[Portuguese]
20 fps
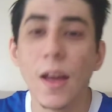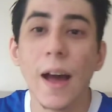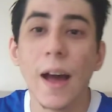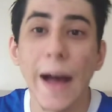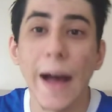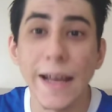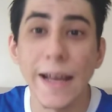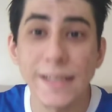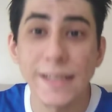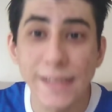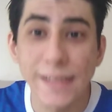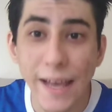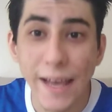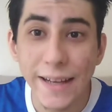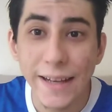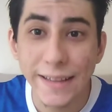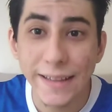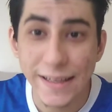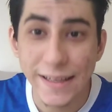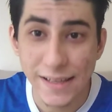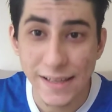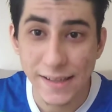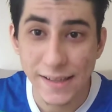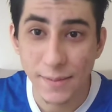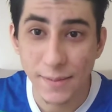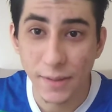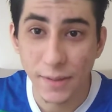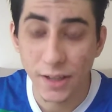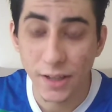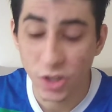A série dessa
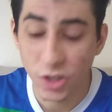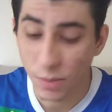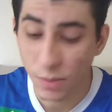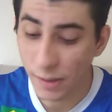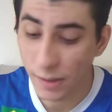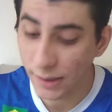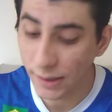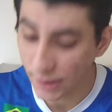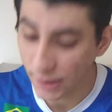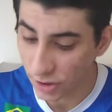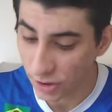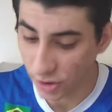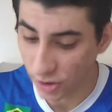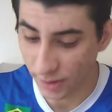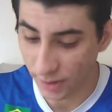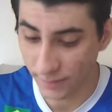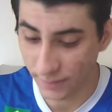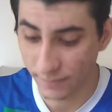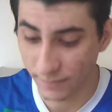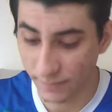semana chama Legion.